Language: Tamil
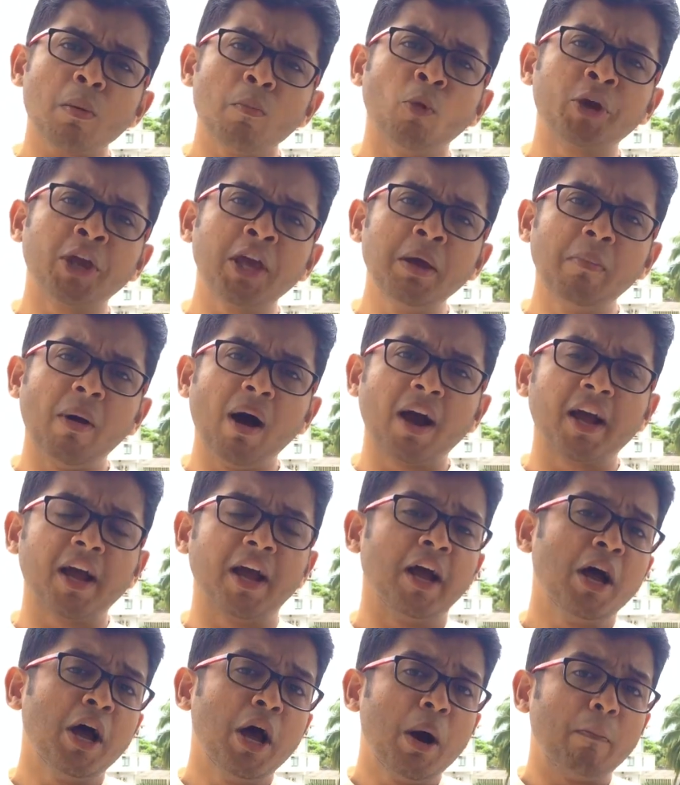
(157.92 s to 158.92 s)

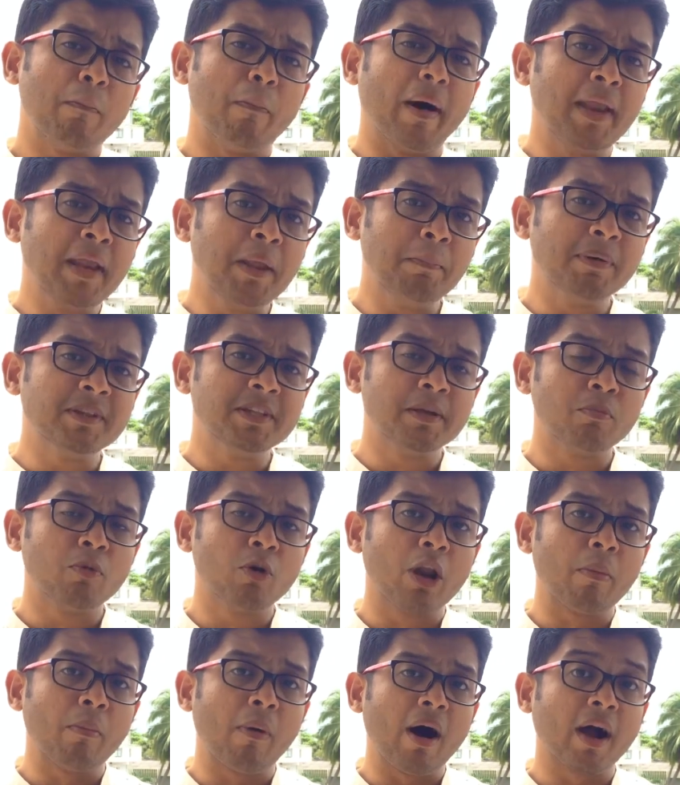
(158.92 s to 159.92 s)
முக்கியமாக மன்னிப்பதன்
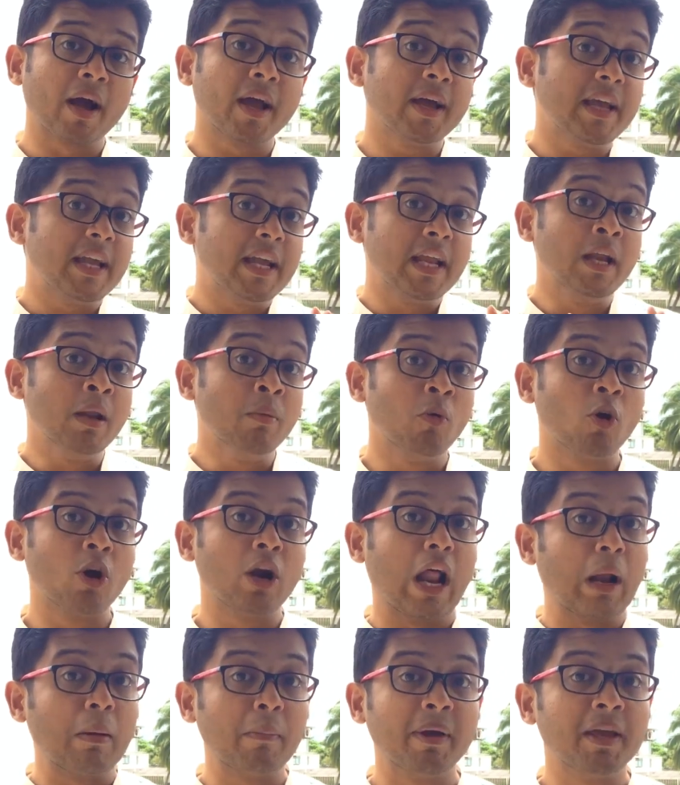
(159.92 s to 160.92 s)
மூலமாக இன்னும் ஒரு
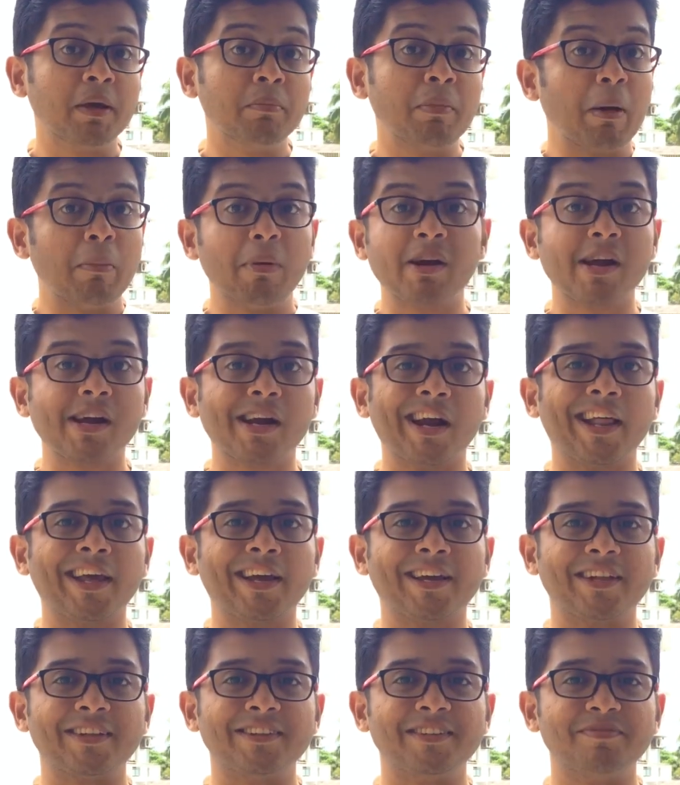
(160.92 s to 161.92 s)
நன்மையும் நமக்கு
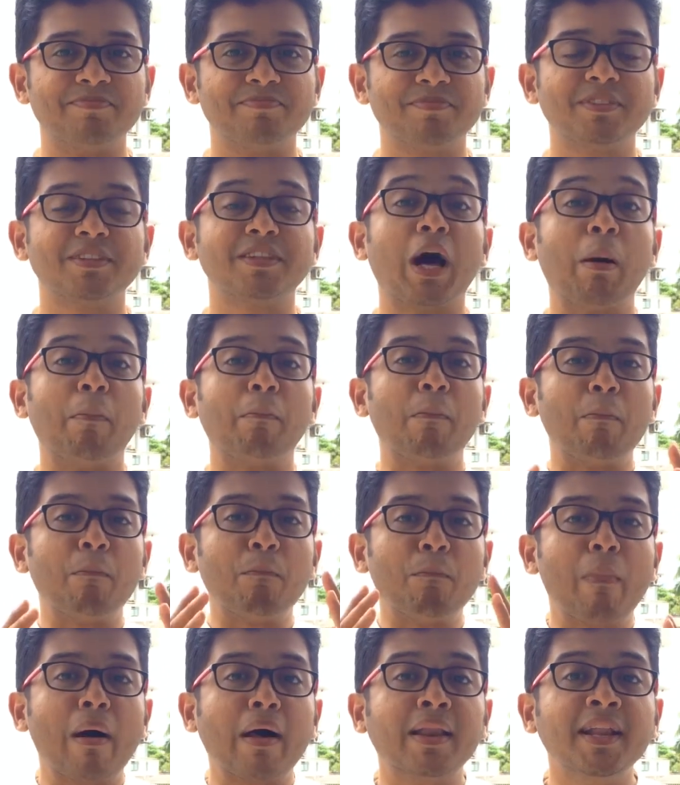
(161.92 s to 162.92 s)
கிடைக்கிறது நாம்
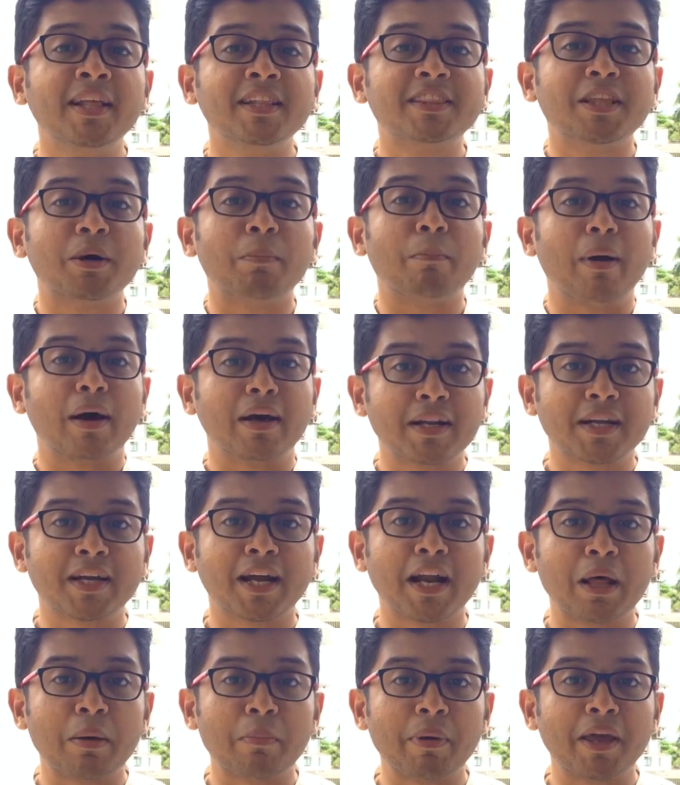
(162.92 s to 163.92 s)
மன்னித்த
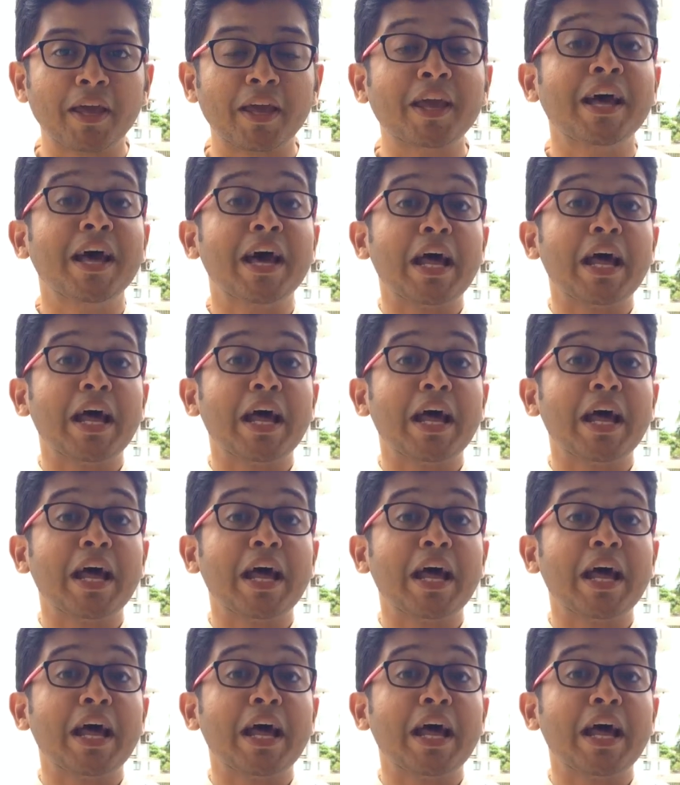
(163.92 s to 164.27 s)
மறுகணமே